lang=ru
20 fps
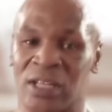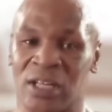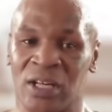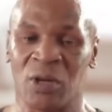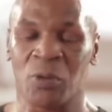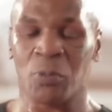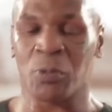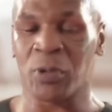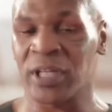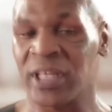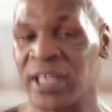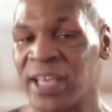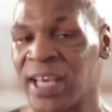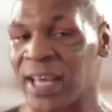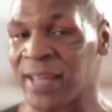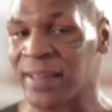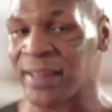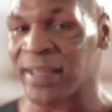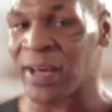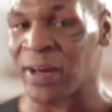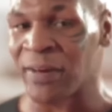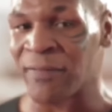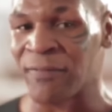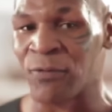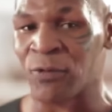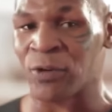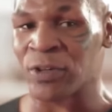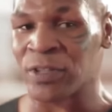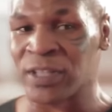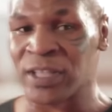лет, и то, чем он
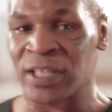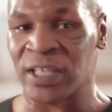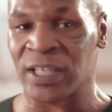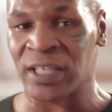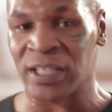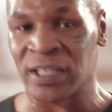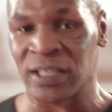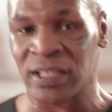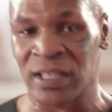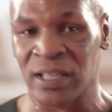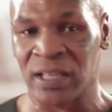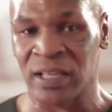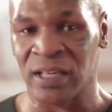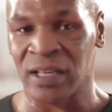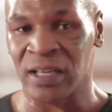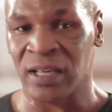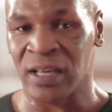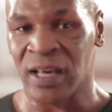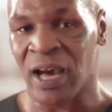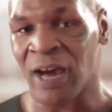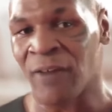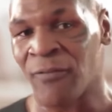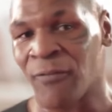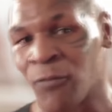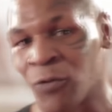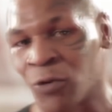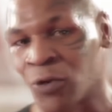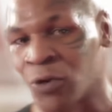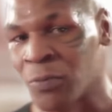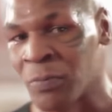обладает в свои 14, этого
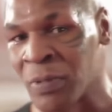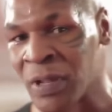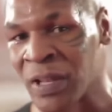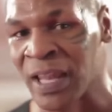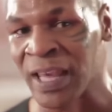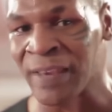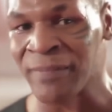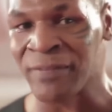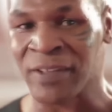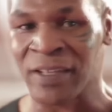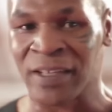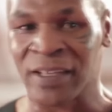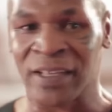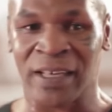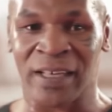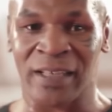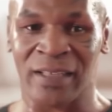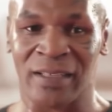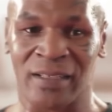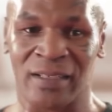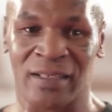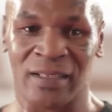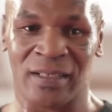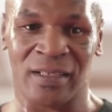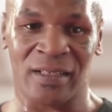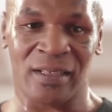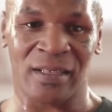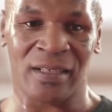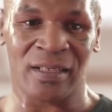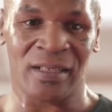же я добивался всю свою
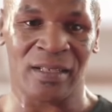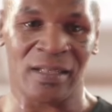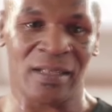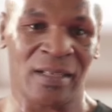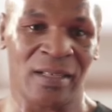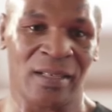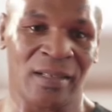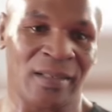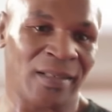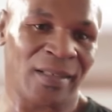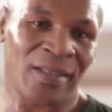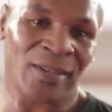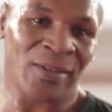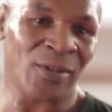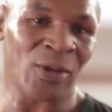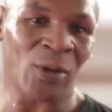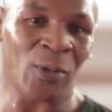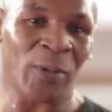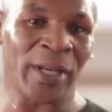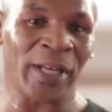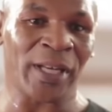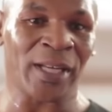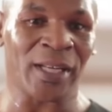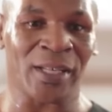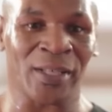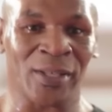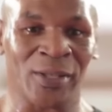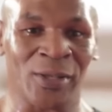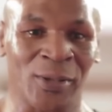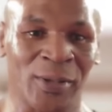жизнь. Так что он не
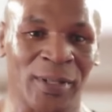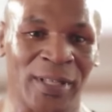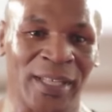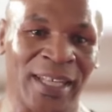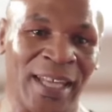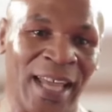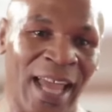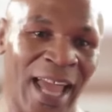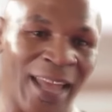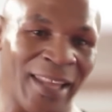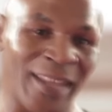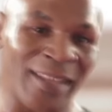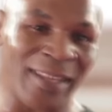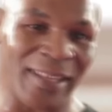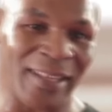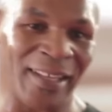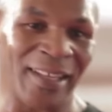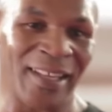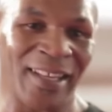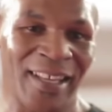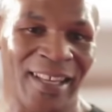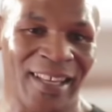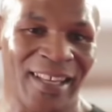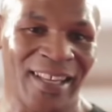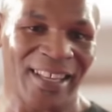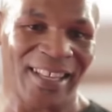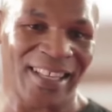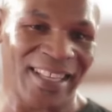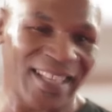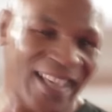сможет быть таким, ведь у него
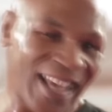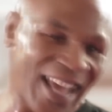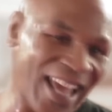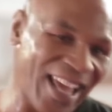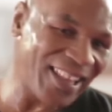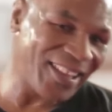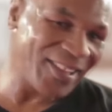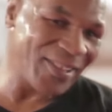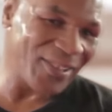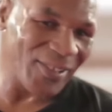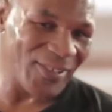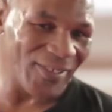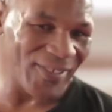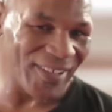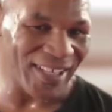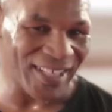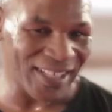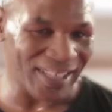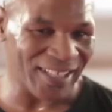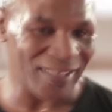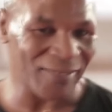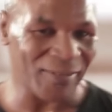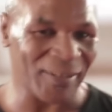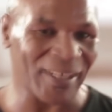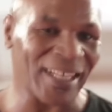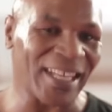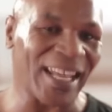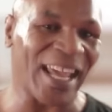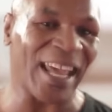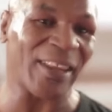уже есть все это.
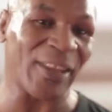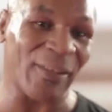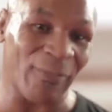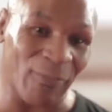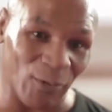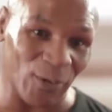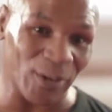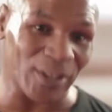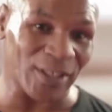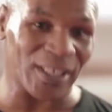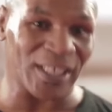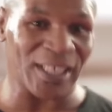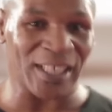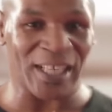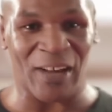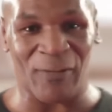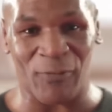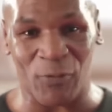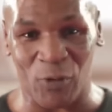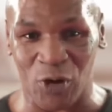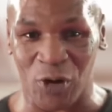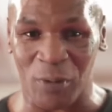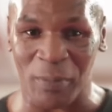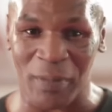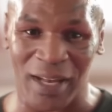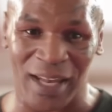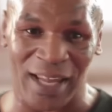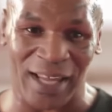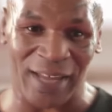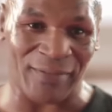В свои 14 у него то, чего я
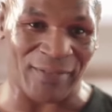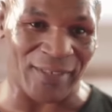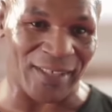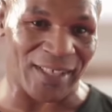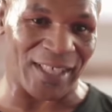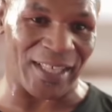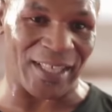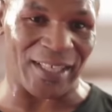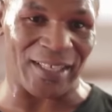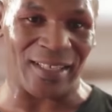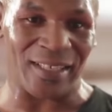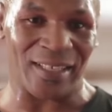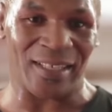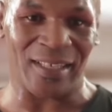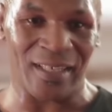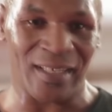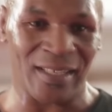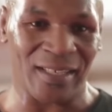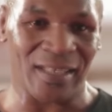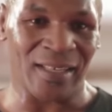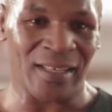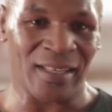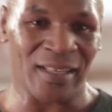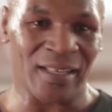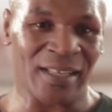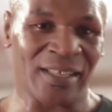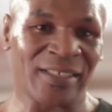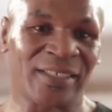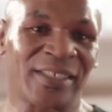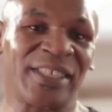добиваюсь всю жизнь, и до
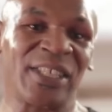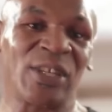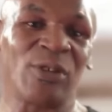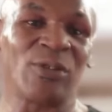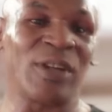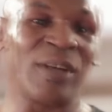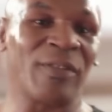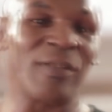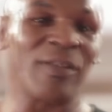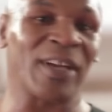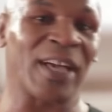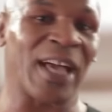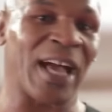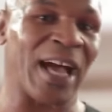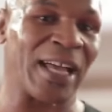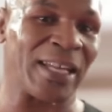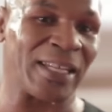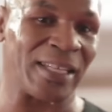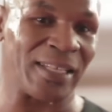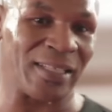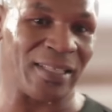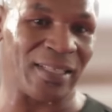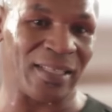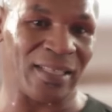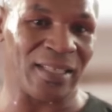сих пор не добился.